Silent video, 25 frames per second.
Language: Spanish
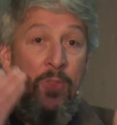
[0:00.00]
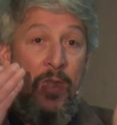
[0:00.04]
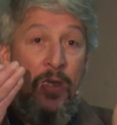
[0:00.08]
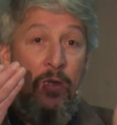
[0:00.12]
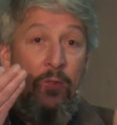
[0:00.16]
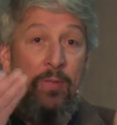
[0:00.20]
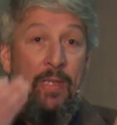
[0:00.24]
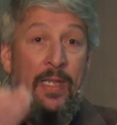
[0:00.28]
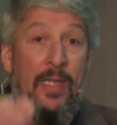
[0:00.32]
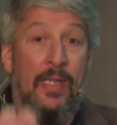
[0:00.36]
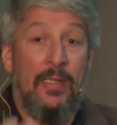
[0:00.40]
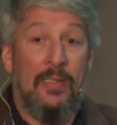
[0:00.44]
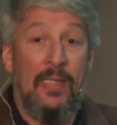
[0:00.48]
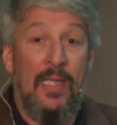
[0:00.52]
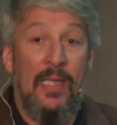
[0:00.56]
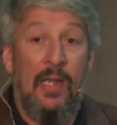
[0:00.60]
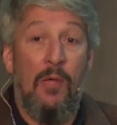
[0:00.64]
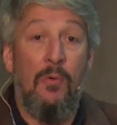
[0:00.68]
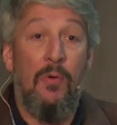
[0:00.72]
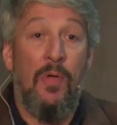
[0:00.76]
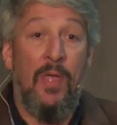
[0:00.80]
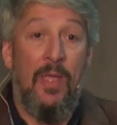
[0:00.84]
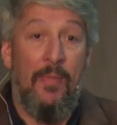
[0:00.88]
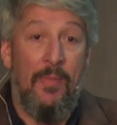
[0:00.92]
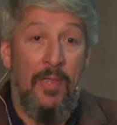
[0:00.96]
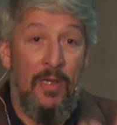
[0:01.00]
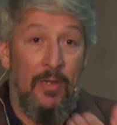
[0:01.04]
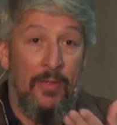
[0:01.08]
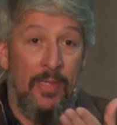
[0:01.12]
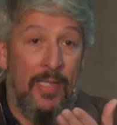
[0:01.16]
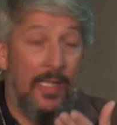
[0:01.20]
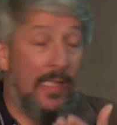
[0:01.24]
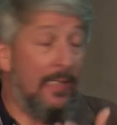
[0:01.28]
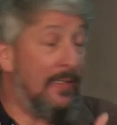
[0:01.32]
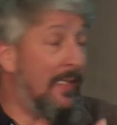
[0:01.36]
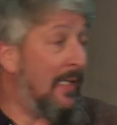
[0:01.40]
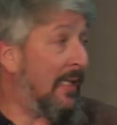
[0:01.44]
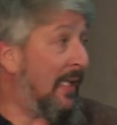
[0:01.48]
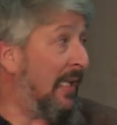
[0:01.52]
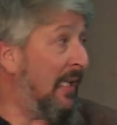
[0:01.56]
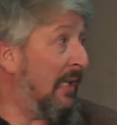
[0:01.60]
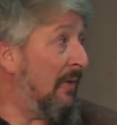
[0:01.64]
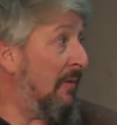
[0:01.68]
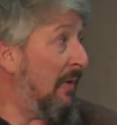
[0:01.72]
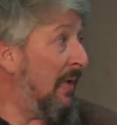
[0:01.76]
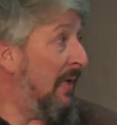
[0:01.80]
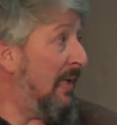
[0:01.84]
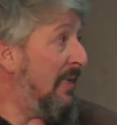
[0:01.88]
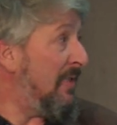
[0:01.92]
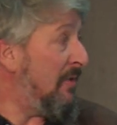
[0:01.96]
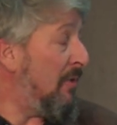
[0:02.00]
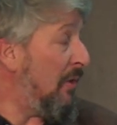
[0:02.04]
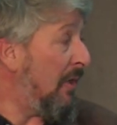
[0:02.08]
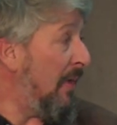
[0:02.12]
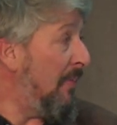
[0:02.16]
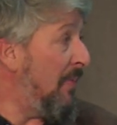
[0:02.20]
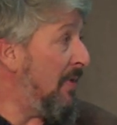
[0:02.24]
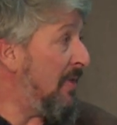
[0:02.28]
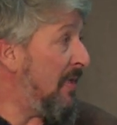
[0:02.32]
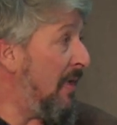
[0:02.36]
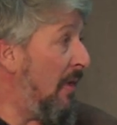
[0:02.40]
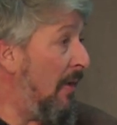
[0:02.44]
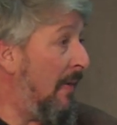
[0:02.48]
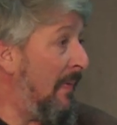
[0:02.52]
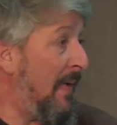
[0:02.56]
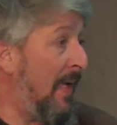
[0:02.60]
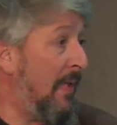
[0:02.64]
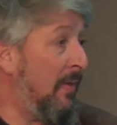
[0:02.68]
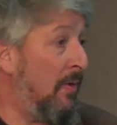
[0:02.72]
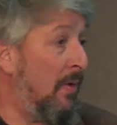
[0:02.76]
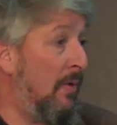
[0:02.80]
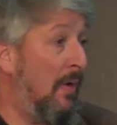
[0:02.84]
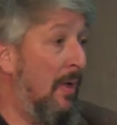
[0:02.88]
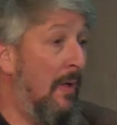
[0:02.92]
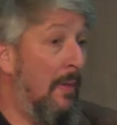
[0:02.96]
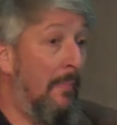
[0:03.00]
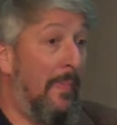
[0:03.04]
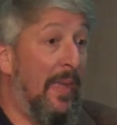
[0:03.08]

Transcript: digital, a un gemelo digital, que es lo que hemos estado hablando,